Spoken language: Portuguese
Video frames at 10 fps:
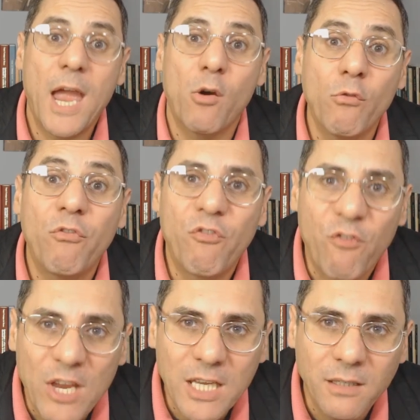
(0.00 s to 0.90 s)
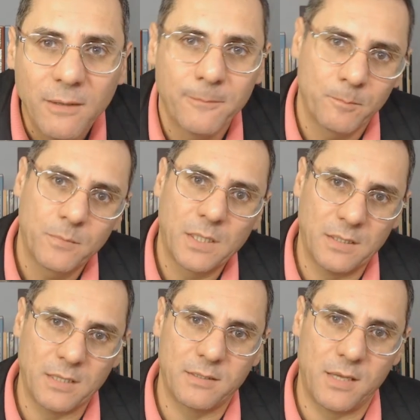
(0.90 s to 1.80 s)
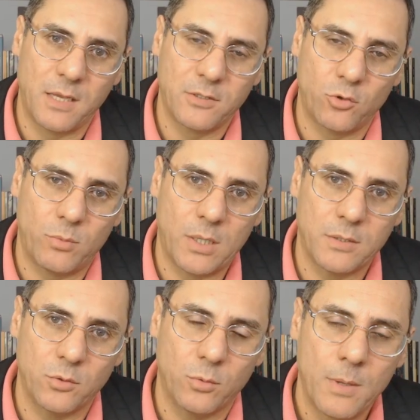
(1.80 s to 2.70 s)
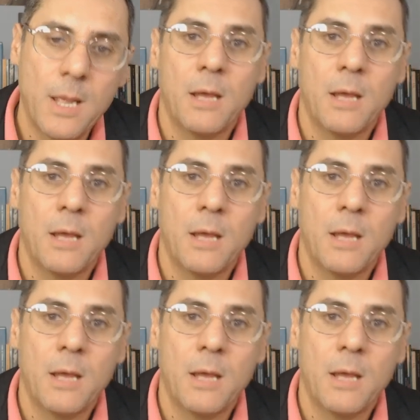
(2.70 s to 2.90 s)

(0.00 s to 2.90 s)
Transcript: É o fim da ciência no Brasil.